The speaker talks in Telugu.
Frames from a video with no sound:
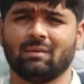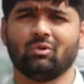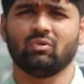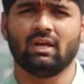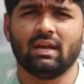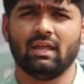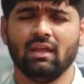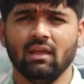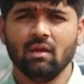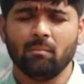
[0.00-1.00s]
కట్టబోతున్నారని
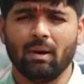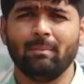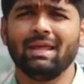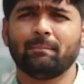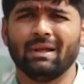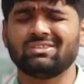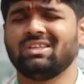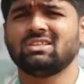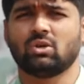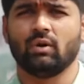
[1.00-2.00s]
పబ్లిక్ పల్స్
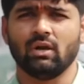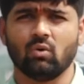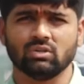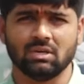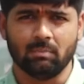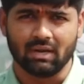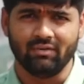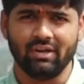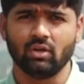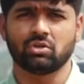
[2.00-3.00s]
తెలుసుకోవడం కోసం
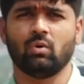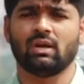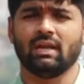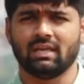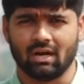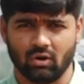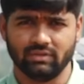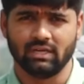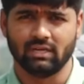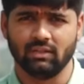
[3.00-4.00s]
మనం ఈ నియోజకవర్గానికి
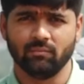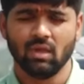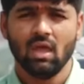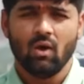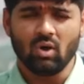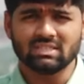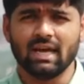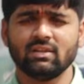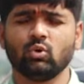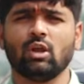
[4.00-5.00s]
రావడం జరిగింది
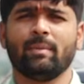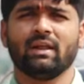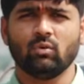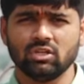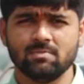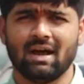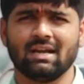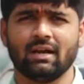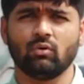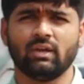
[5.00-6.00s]
ఒకసారి సూర్యాపేట గురించి
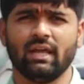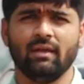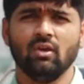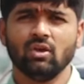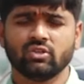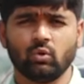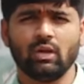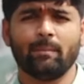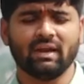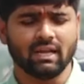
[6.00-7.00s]
మాట్లాడుకుంటే
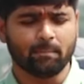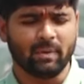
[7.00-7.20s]
సూర్యాపేట